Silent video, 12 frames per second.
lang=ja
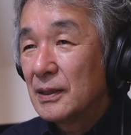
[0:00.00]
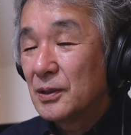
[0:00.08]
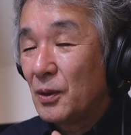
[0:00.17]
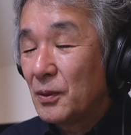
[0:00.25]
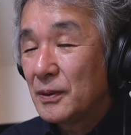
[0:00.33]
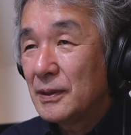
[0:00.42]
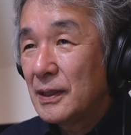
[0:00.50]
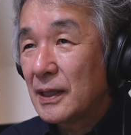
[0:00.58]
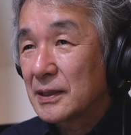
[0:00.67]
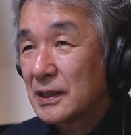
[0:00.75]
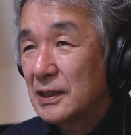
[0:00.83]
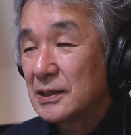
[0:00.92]
どんな
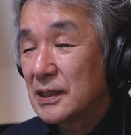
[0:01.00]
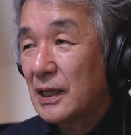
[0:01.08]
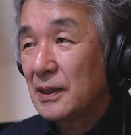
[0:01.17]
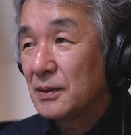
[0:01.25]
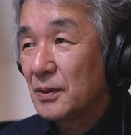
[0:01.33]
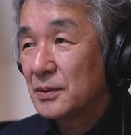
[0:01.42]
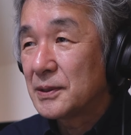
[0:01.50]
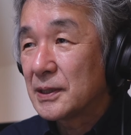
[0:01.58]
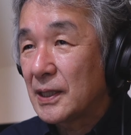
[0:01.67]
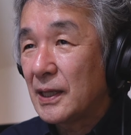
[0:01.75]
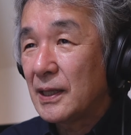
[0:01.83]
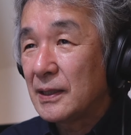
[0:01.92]
機材を
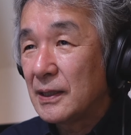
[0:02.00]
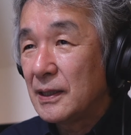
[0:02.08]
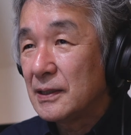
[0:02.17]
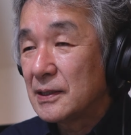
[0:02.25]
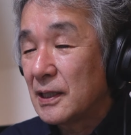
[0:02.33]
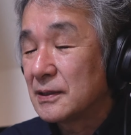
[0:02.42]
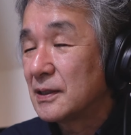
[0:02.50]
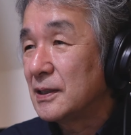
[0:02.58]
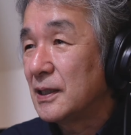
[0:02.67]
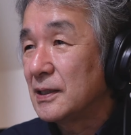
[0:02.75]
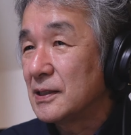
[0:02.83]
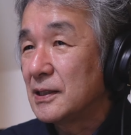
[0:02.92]
使って撮
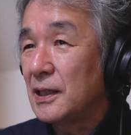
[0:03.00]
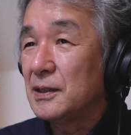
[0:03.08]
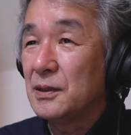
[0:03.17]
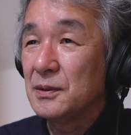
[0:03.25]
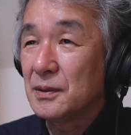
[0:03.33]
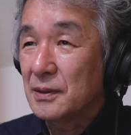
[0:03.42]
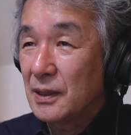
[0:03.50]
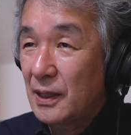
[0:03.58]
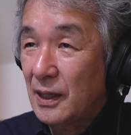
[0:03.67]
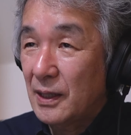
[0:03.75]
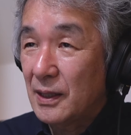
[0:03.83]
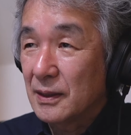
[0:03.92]
影している
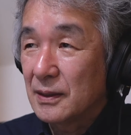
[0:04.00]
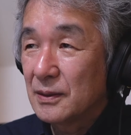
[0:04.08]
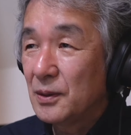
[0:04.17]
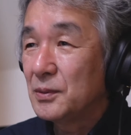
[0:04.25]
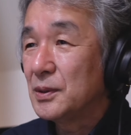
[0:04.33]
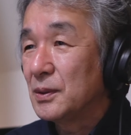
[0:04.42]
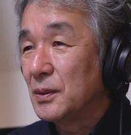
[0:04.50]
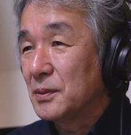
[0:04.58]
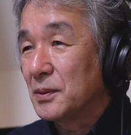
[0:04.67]
かというこ